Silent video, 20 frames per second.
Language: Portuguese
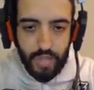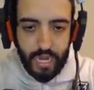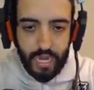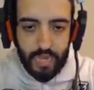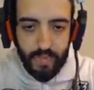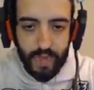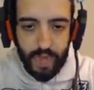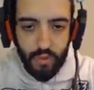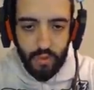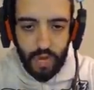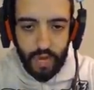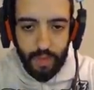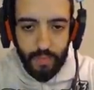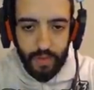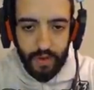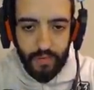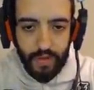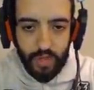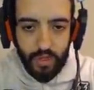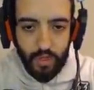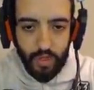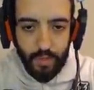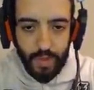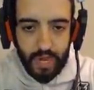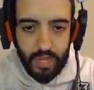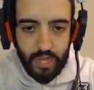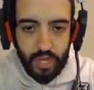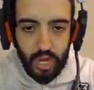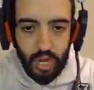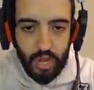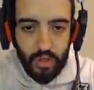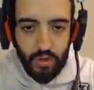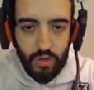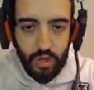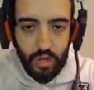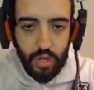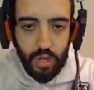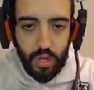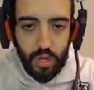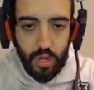nesse maluco aqui pra ele ficar todo perdido.
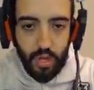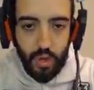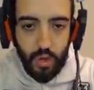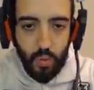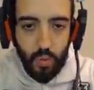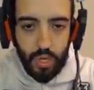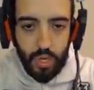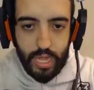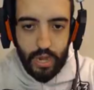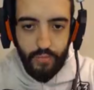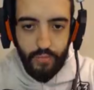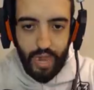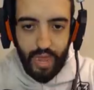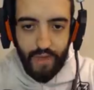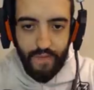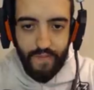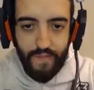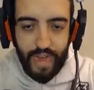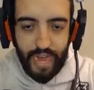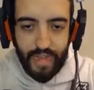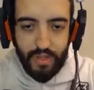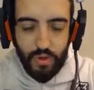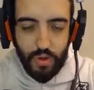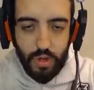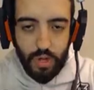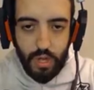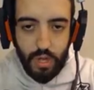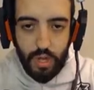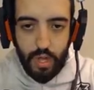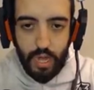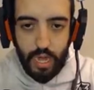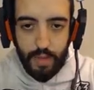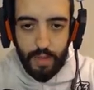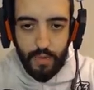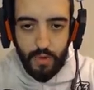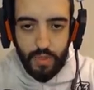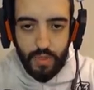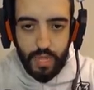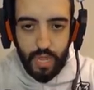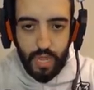O outro ali foi levado. Ai,
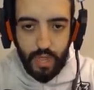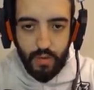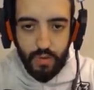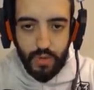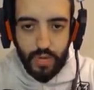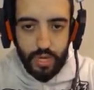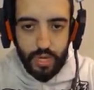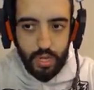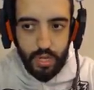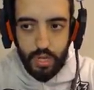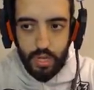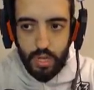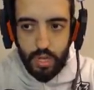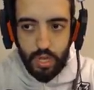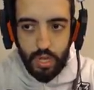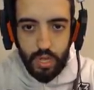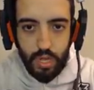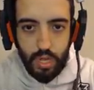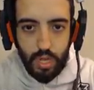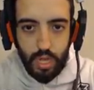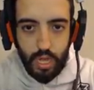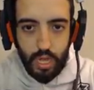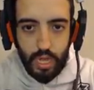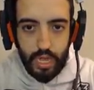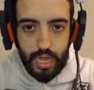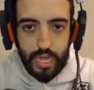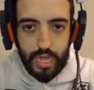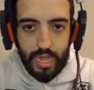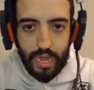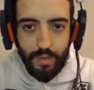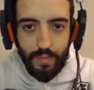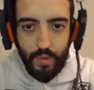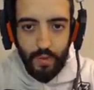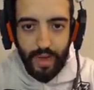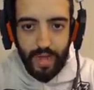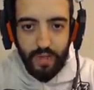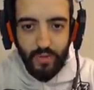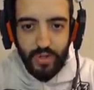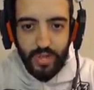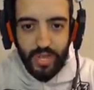meu Deus. Tá meio
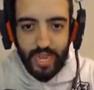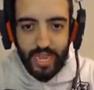maluco isso